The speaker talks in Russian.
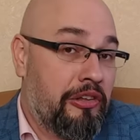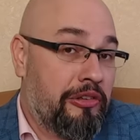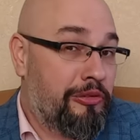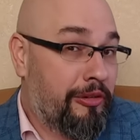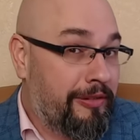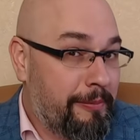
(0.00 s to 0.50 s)

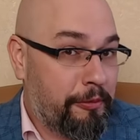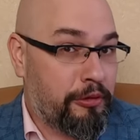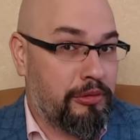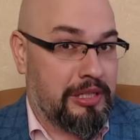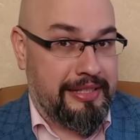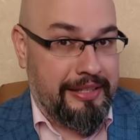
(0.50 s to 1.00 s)
Но
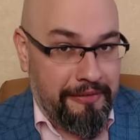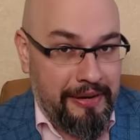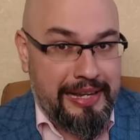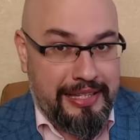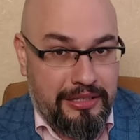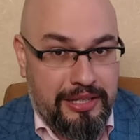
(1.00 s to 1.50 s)
вопрос,
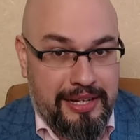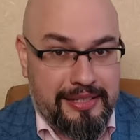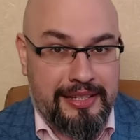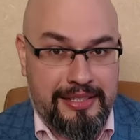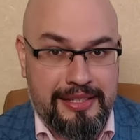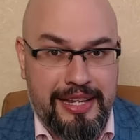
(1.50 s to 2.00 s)
давайте
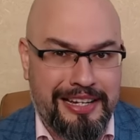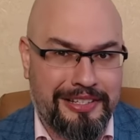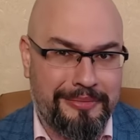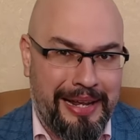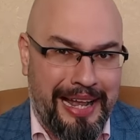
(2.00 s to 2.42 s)
честно скажем,